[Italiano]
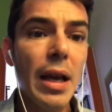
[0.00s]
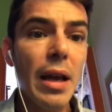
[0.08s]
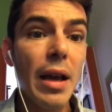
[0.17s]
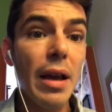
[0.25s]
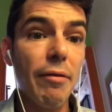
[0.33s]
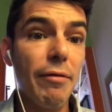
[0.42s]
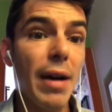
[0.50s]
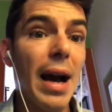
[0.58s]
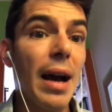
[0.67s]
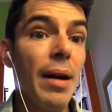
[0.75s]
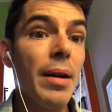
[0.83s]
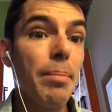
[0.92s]
e
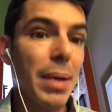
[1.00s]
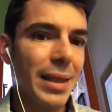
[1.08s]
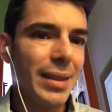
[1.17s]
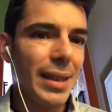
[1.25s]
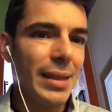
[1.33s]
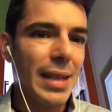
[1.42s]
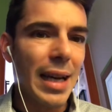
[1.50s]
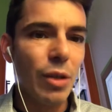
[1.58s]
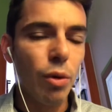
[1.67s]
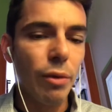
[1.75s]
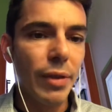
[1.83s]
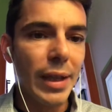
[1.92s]
fa battezzare
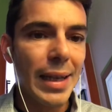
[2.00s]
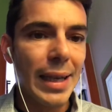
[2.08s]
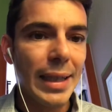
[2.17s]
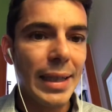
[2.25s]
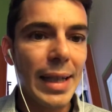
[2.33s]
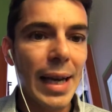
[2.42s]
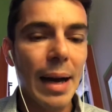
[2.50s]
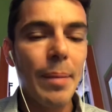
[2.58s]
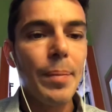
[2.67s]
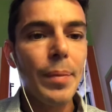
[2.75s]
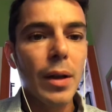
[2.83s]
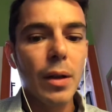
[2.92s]
sua figlia Ida
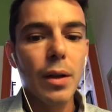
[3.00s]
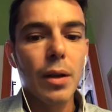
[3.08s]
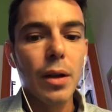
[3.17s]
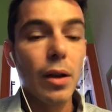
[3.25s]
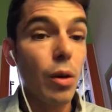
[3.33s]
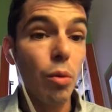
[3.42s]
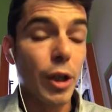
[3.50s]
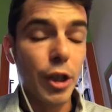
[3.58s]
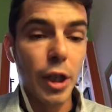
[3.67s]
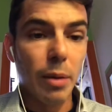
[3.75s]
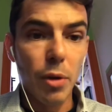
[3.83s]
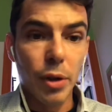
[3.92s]
eh, con una
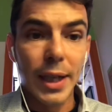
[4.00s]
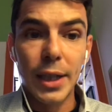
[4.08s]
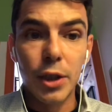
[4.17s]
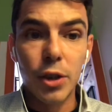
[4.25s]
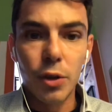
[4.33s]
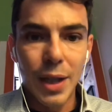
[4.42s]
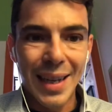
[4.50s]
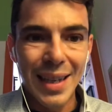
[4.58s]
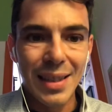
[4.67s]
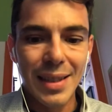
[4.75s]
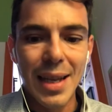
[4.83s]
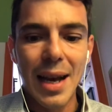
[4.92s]
cerimonia religiosa
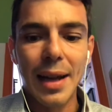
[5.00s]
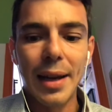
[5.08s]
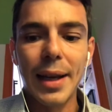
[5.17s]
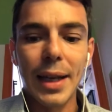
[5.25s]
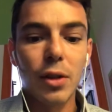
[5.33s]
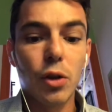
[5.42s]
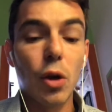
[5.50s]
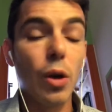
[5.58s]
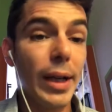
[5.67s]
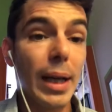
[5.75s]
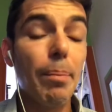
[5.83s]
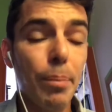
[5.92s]
cristiana e
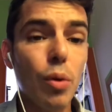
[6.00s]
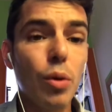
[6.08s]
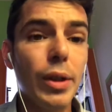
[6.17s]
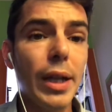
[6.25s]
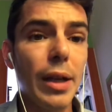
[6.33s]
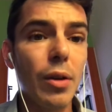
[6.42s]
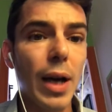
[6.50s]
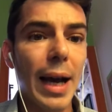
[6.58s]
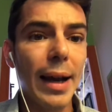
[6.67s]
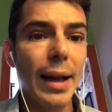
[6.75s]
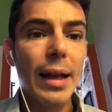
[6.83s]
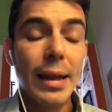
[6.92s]
cattolica pur di,
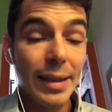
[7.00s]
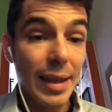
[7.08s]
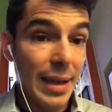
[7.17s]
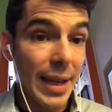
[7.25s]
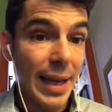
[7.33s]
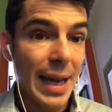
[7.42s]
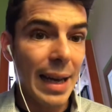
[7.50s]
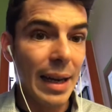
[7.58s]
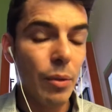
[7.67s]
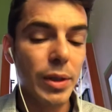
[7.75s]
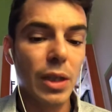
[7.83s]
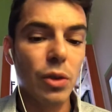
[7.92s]
rinnegare, di rinnegare questa,